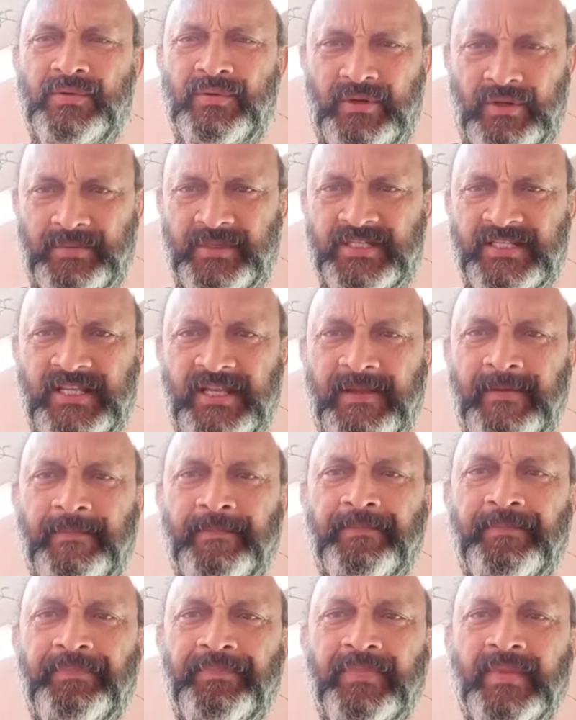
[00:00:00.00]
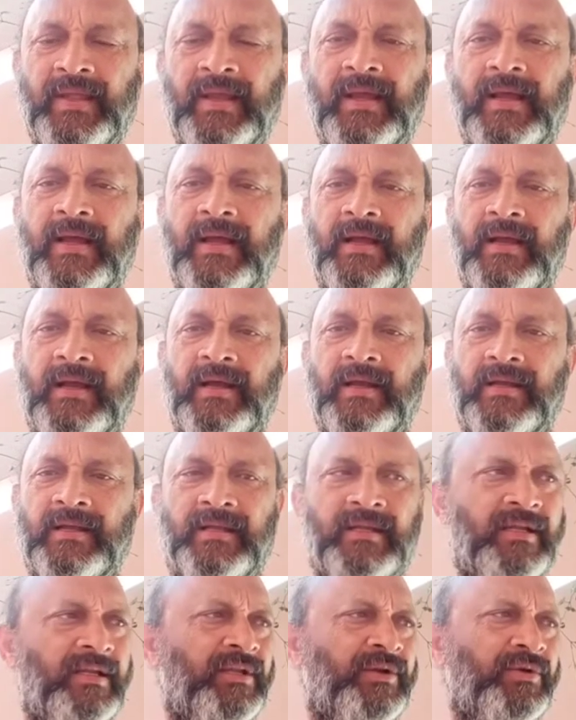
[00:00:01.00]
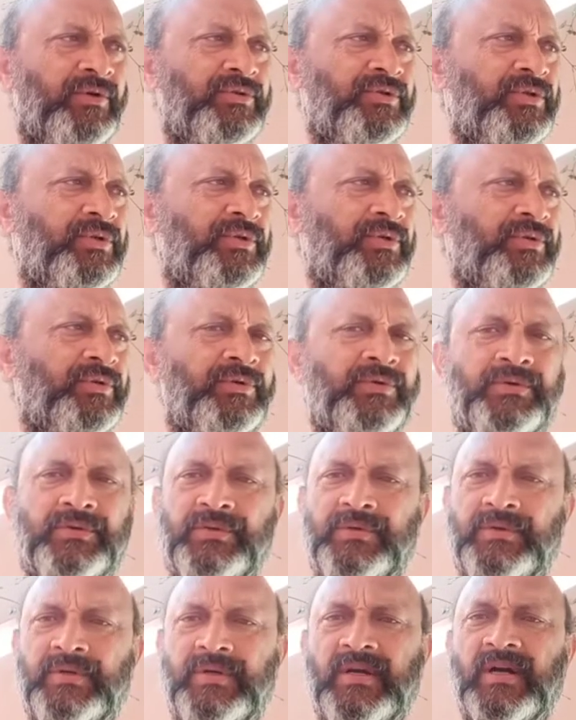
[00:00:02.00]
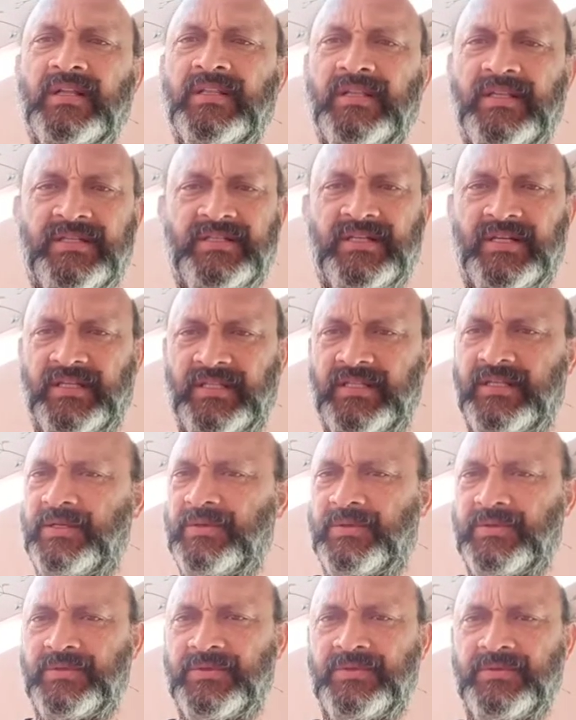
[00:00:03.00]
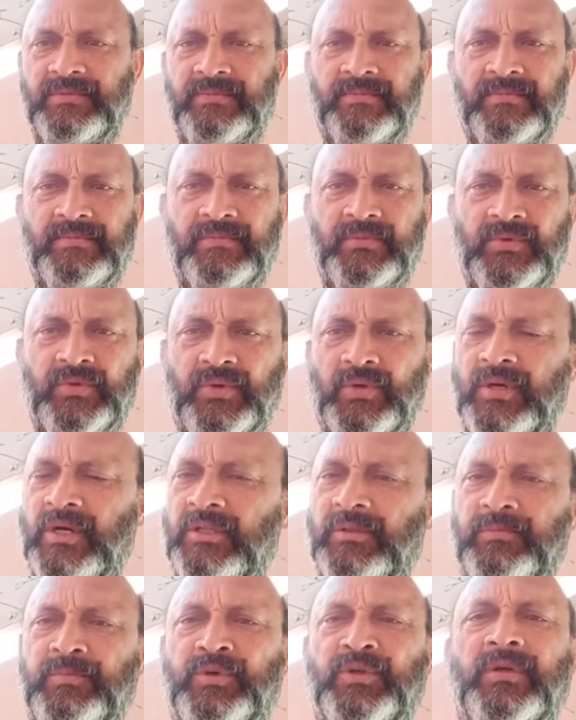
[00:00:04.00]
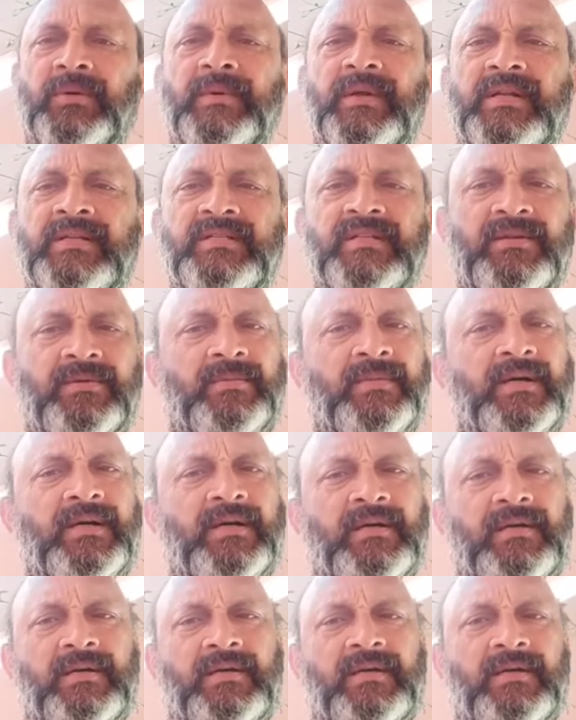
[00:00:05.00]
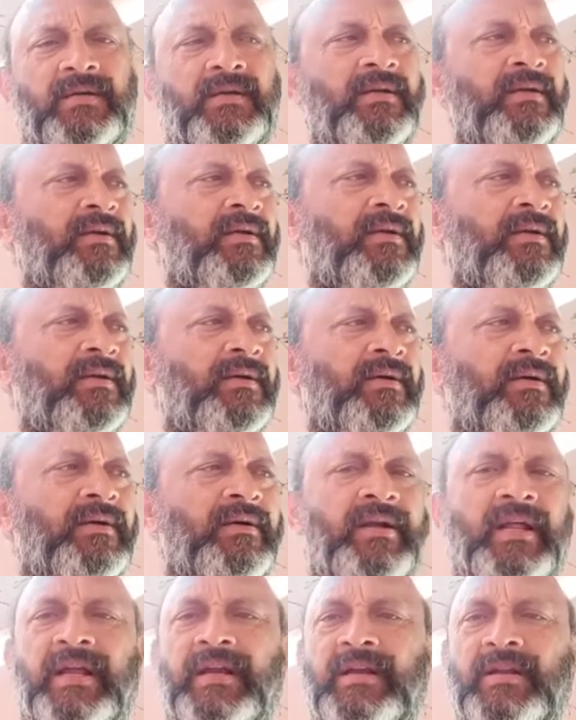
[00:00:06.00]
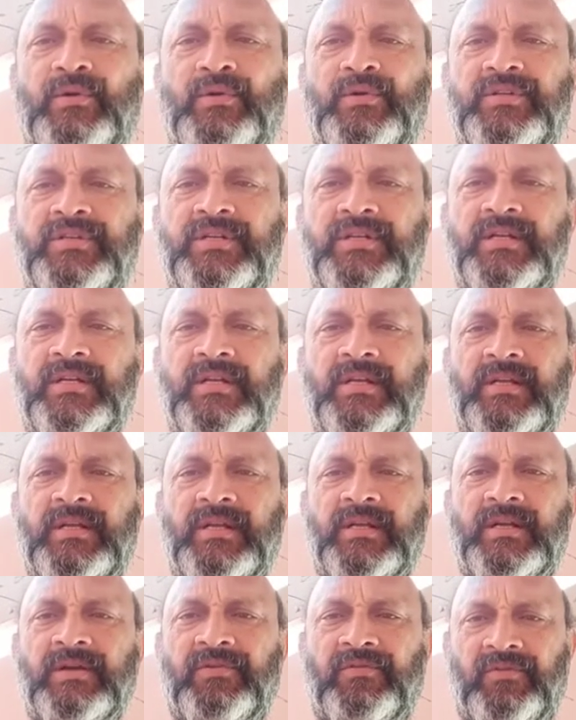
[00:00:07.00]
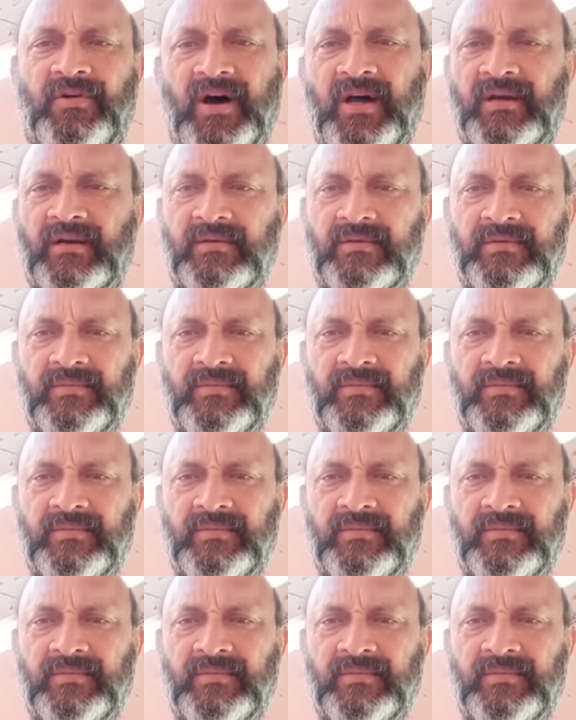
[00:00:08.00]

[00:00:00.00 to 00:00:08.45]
నమస్తే ఈరోజు గాంధీ జయంతి రోజు ఒక అద్భుతమైన సినిమా టైటిల్ వచ్చి వార్